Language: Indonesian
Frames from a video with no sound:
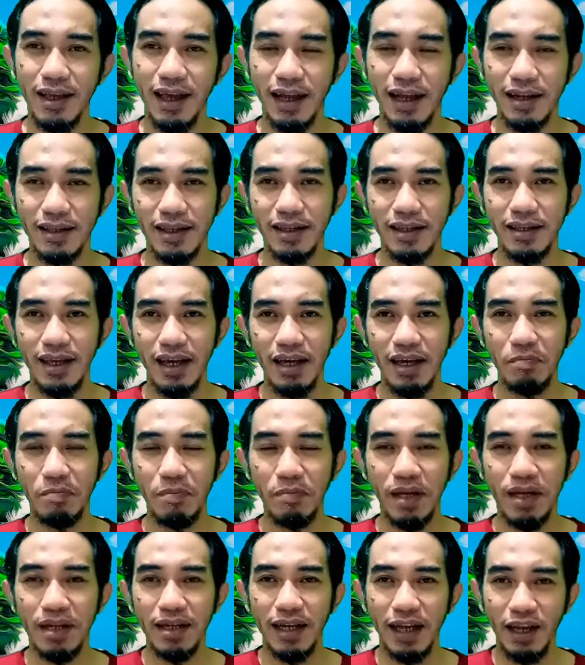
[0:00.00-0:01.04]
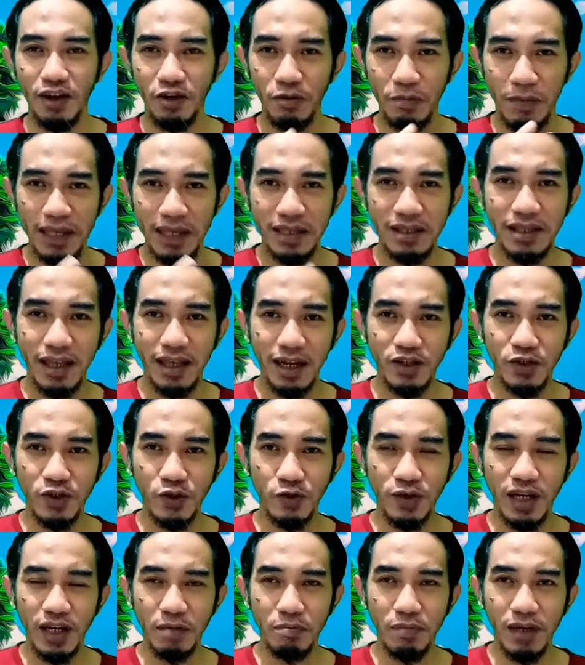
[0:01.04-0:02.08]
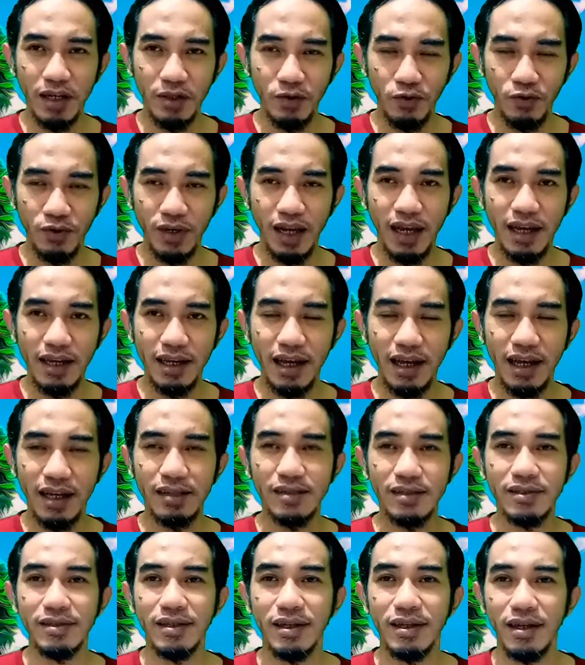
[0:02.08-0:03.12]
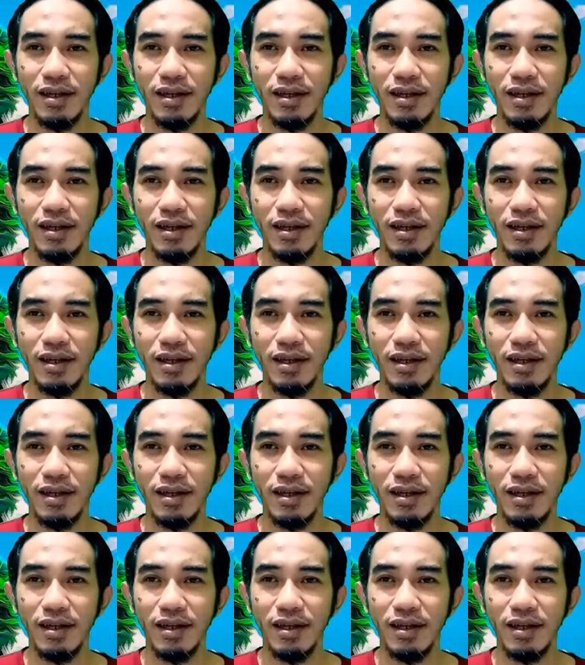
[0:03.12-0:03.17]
Artinya apa? Kalau mantan sudah bertunangan,